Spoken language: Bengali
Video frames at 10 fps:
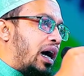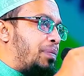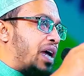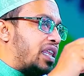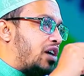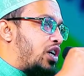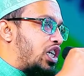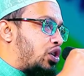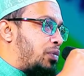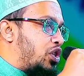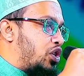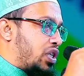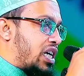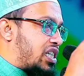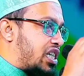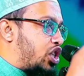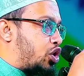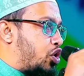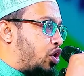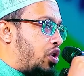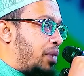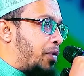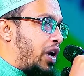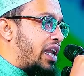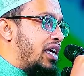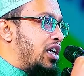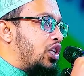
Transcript: আপনি আধা ঘন্টা সময় ধরে যদি আস্তে আস্তে সুন্দর করে পড়েন